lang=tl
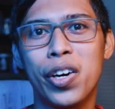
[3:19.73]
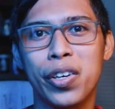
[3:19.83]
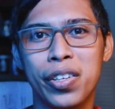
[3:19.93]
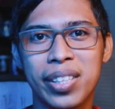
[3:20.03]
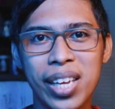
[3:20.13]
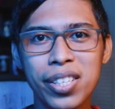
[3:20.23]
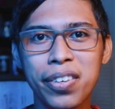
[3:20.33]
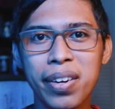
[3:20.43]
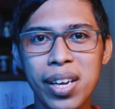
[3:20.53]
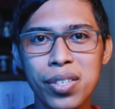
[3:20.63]
or content
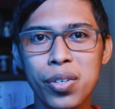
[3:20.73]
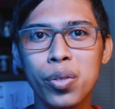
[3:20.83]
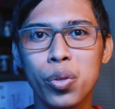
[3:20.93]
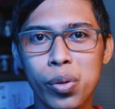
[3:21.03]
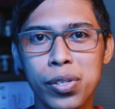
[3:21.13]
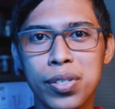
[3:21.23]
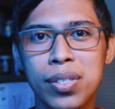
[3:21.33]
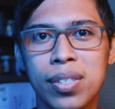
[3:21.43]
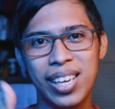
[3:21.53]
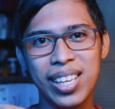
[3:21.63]
creation
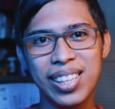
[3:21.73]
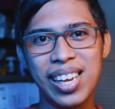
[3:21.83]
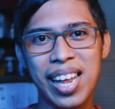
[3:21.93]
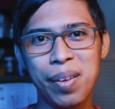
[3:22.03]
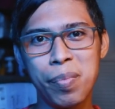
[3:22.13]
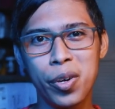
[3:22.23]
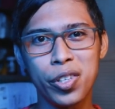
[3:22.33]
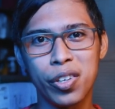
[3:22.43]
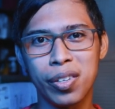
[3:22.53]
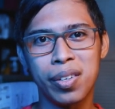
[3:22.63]
tools, hit the like
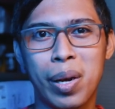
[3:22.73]
button.